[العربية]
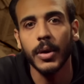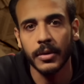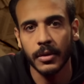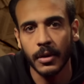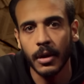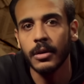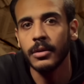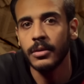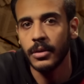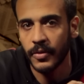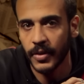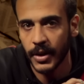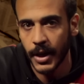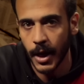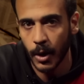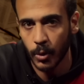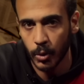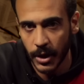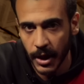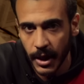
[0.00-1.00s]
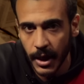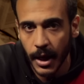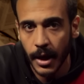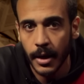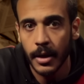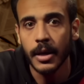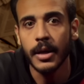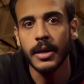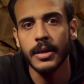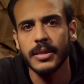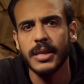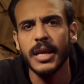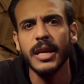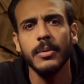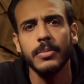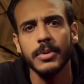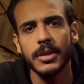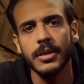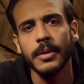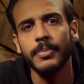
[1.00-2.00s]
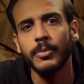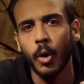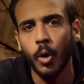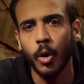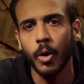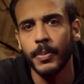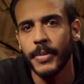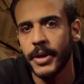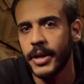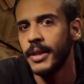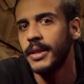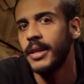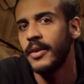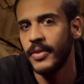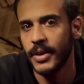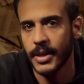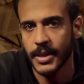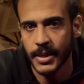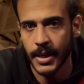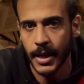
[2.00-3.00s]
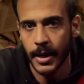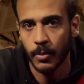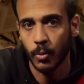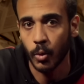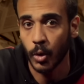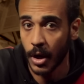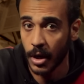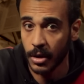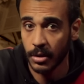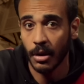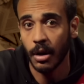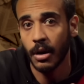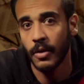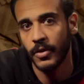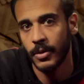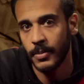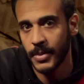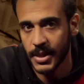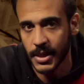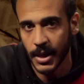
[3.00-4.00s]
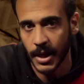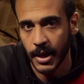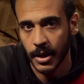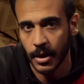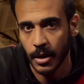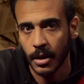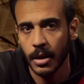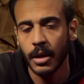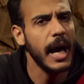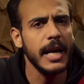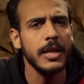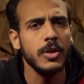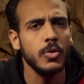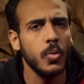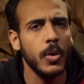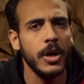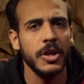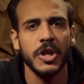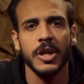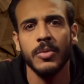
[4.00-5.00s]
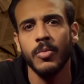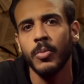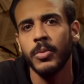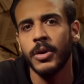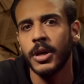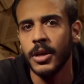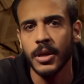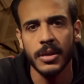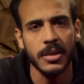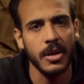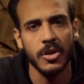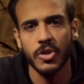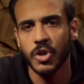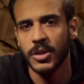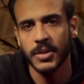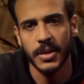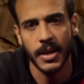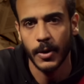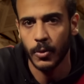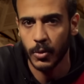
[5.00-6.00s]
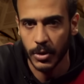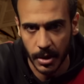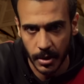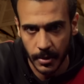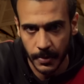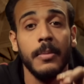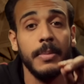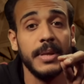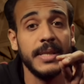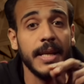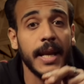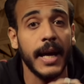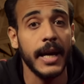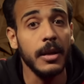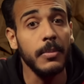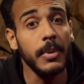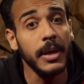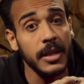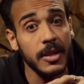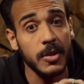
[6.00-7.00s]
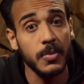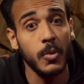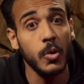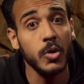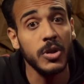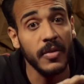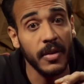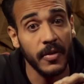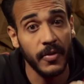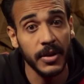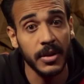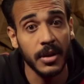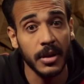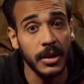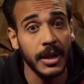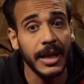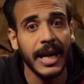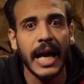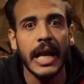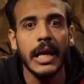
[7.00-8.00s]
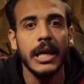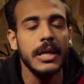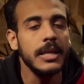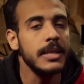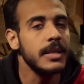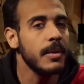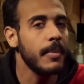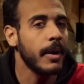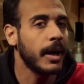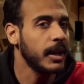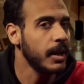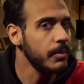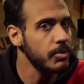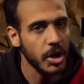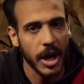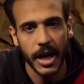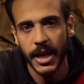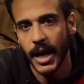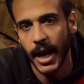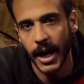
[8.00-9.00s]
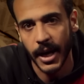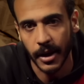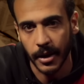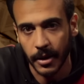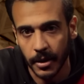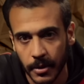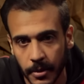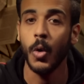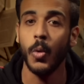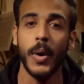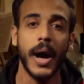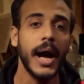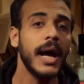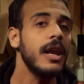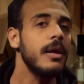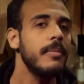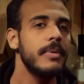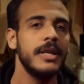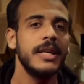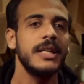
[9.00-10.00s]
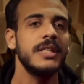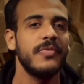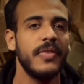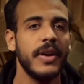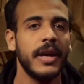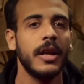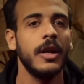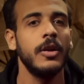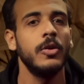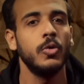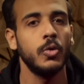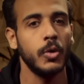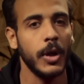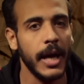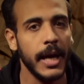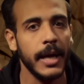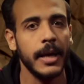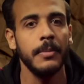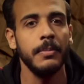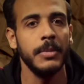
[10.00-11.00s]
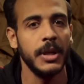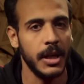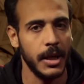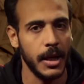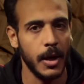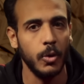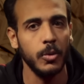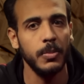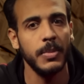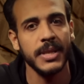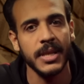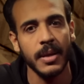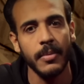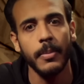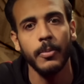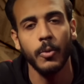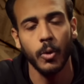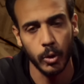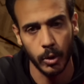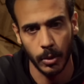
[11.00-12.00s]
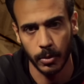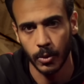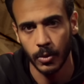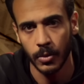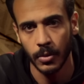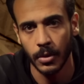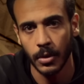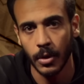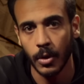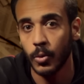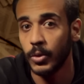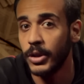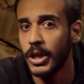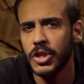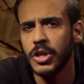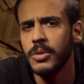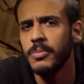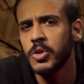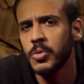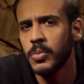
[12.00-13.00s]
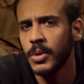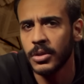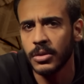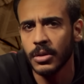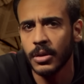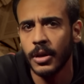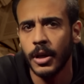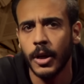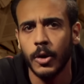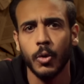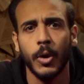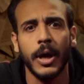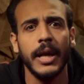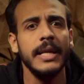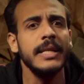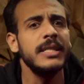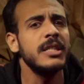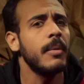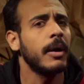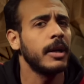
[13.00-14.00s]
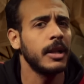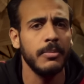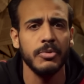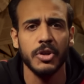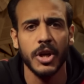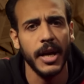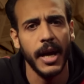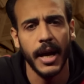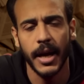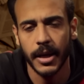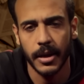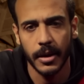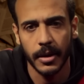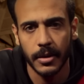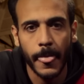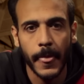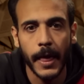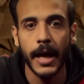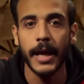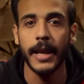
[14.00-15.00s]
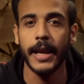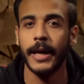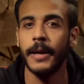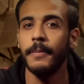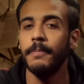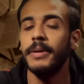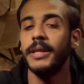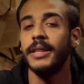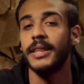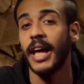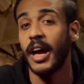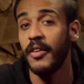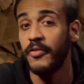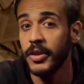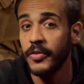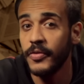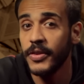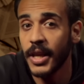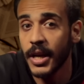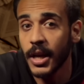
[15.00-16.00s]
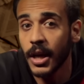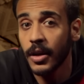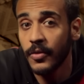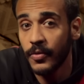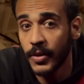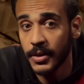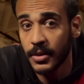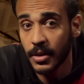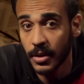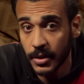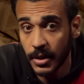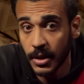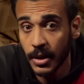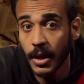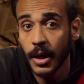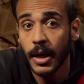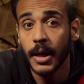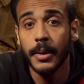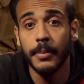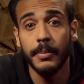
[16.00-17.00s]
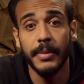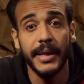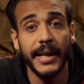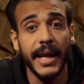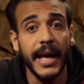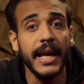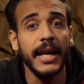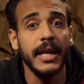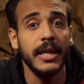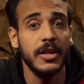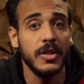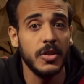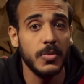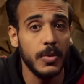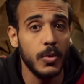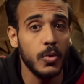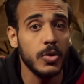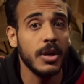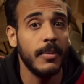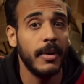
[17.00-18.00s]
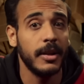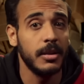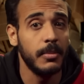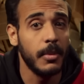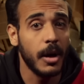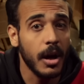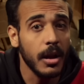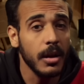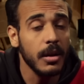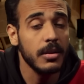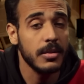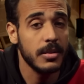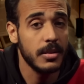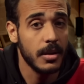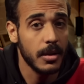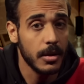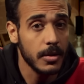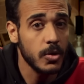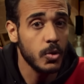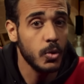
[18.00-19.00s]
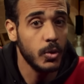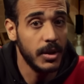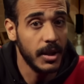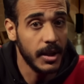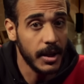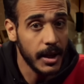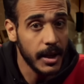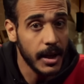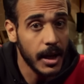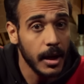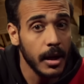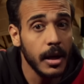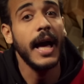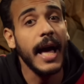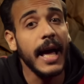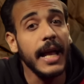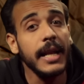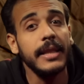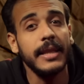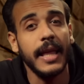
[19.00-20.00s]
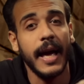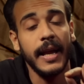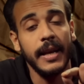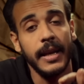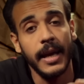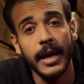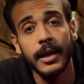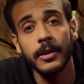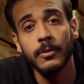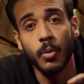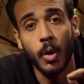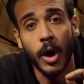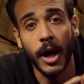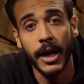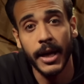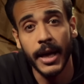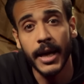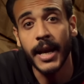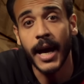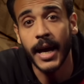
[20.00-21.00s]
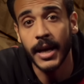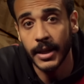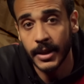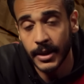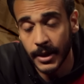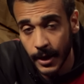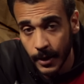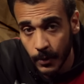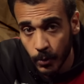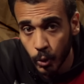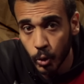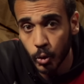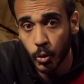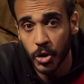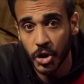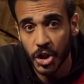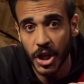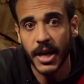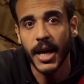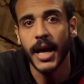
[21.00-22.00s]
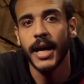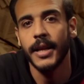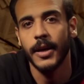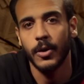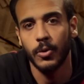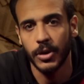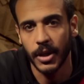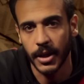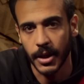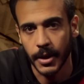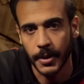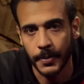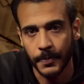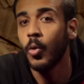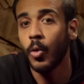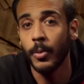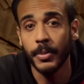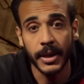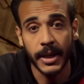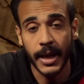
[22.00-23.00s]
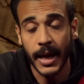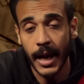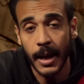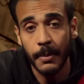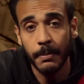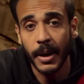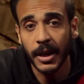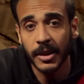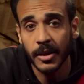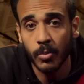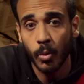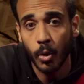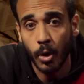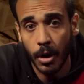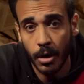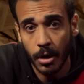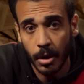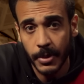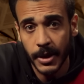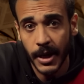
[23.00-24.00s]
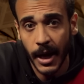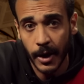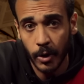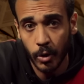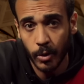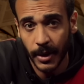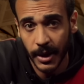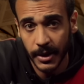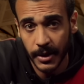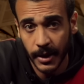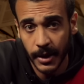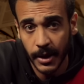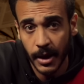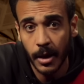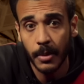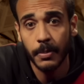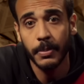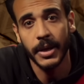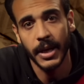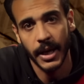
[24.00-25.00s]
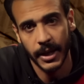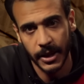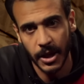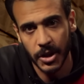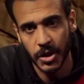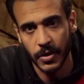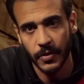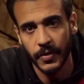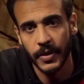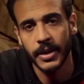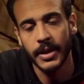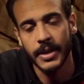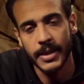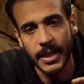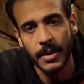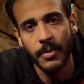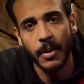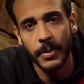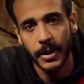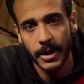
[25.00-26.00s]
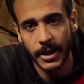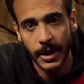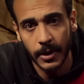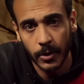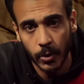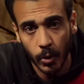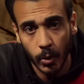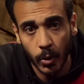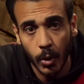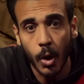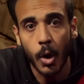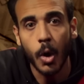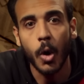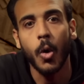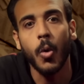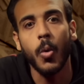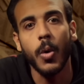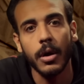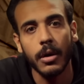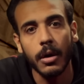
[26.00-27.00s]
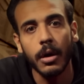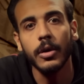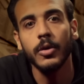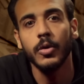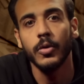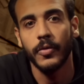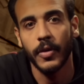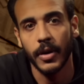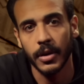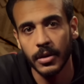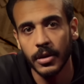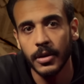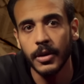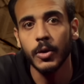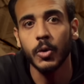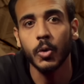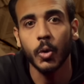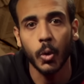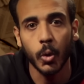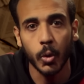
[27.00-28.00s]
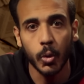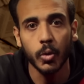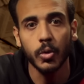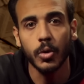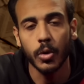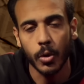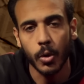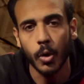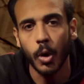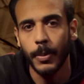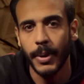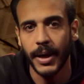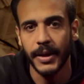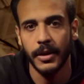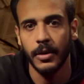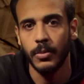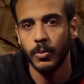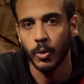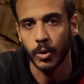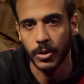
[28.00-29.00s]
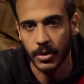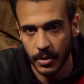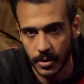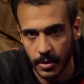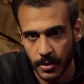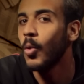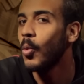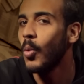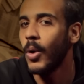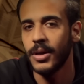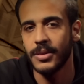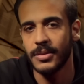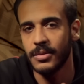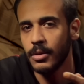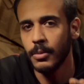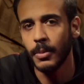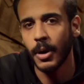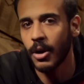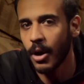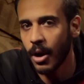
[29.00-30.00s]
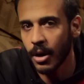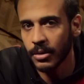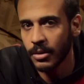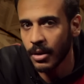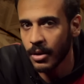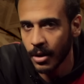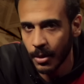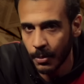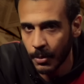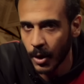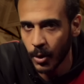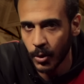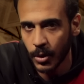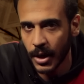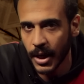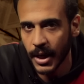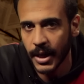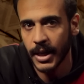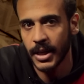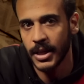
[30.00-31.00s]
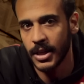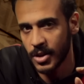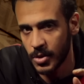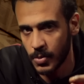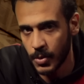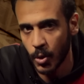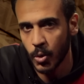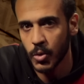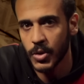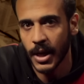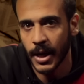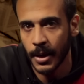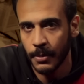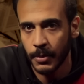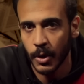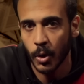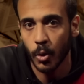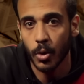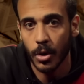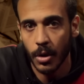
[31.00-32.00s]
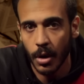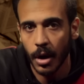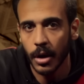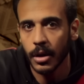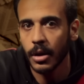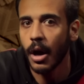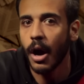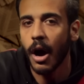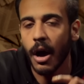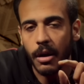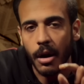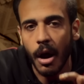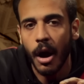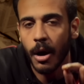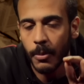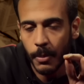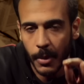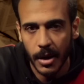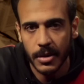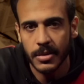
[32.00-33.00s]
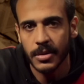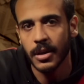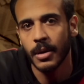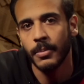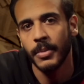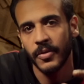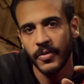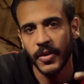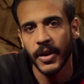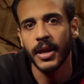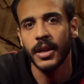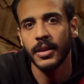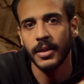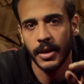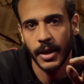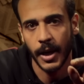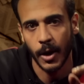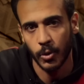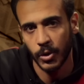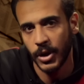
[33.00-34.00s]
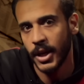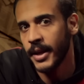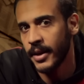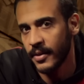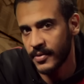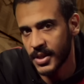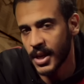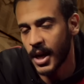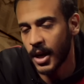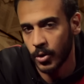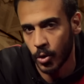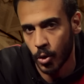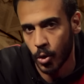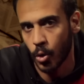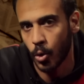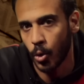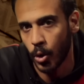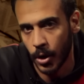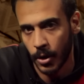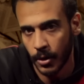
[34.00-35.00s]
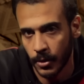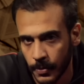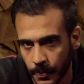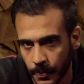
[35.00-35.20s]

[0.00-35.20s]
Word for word: الطرد في اليهودية زي بالظبط حكم الردة في الإسلام والهرطقة في المسيحية أسوأ شيء ممكن يحصل لشخص يهودي بس الغريبة إن سبينوزا في الفترة دي كان لسه ما كتبش أي حاجة وأغلب الناس فاكرة إنه تهاجم من اليهود بسبب كتبه وده شيء مش منطقي لانه كان لسه ما كتبش اي حاجه لكن بالتحفير في تاريخ الفتره دي بنلاقي ان سبينوزا بعد ما خلص دراسته الدينيه قال تعليقات معينه عن التلمود والشريعه اليهوديه ومن كلام بعض المقربين عنه بعد كده بنكتشف ان سبب ادانته هو رايه في قضيه خلود الروح بعد الموت وهصدمك اكتر لما اقول لك ان سبينوزا كان بيقول راي ارحم اصلا من فكره اليهوديه نفسها عن الروح